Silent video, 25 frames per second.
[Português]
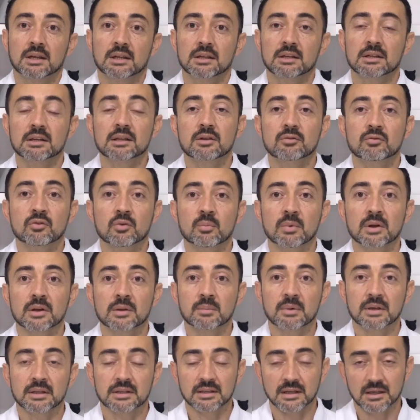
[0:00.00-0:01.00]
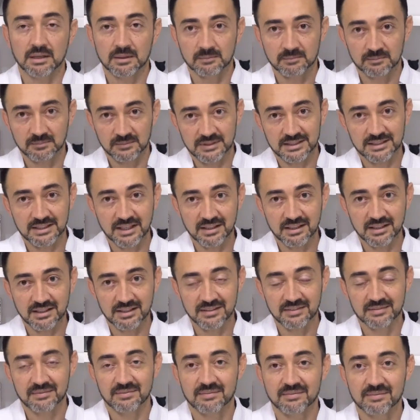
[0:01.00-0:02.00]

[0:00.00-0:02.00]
e linfoma alimentar. Segue aí.